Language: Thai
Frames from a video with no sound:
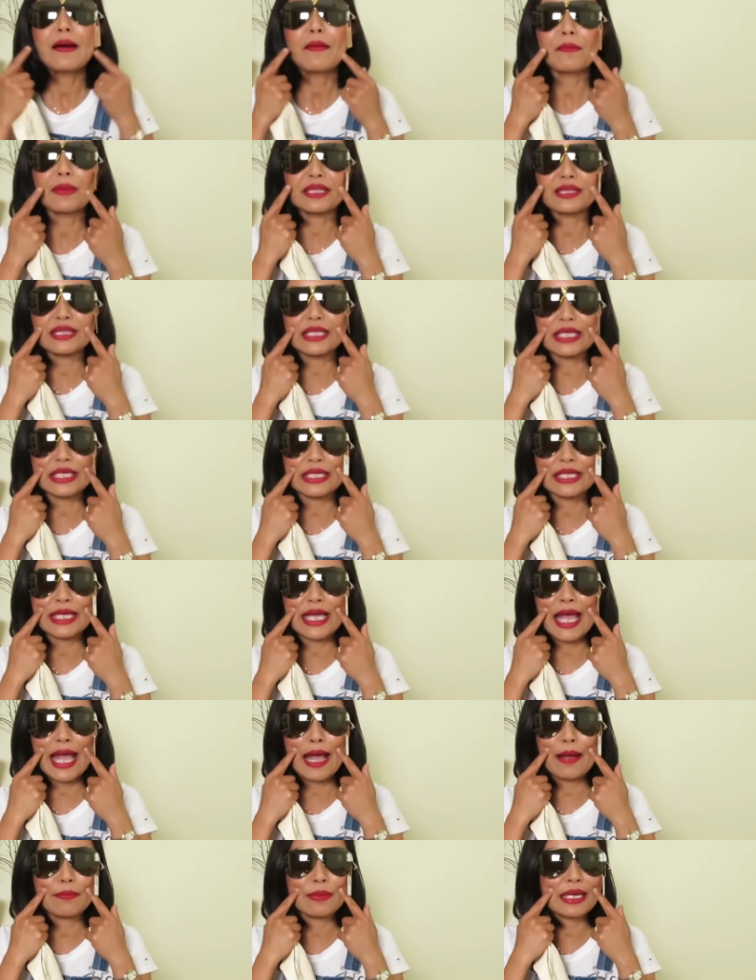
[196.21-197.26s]
มันติด
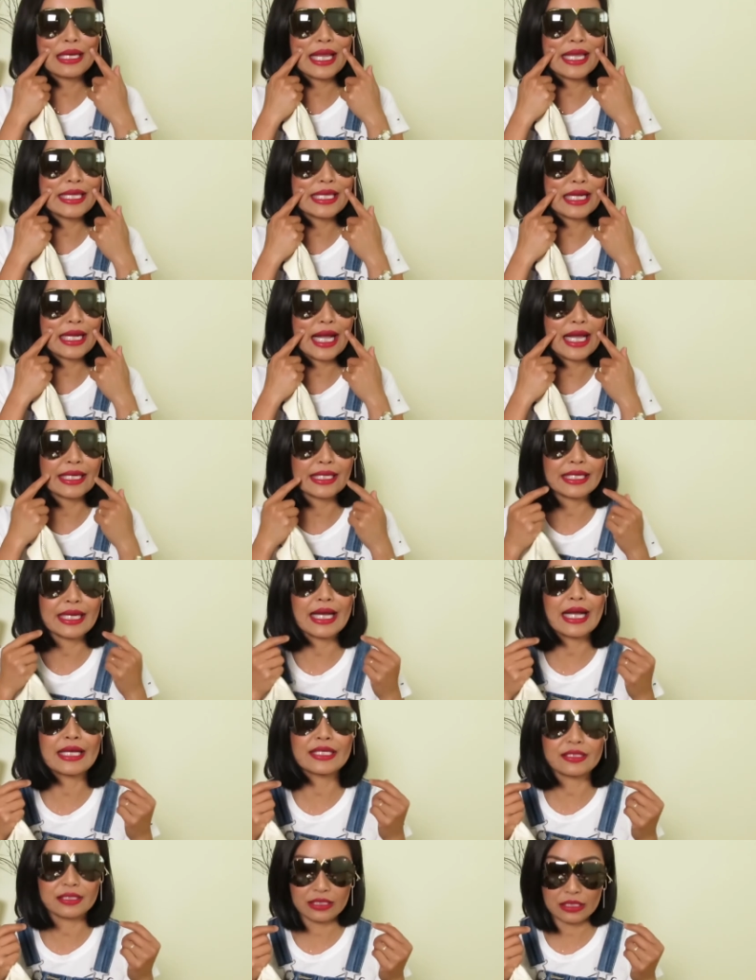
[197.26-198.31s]
แก้มอะไรอย่างนั้นนะ
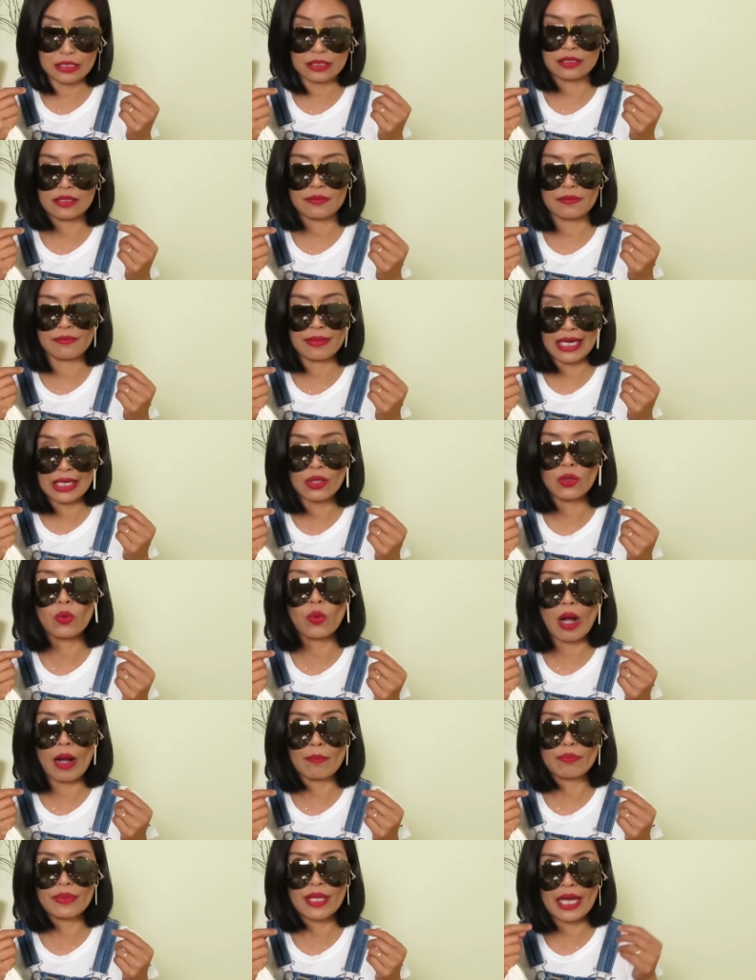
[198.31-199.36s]
คะ ซึ่งมันหลว
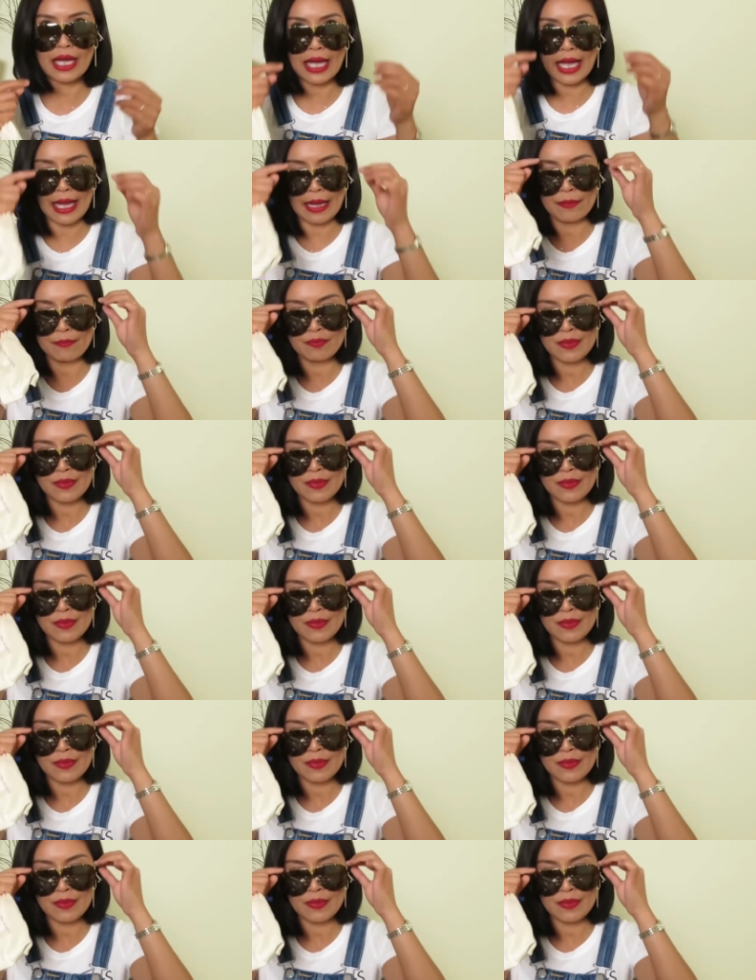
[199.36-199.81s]
มนะคะ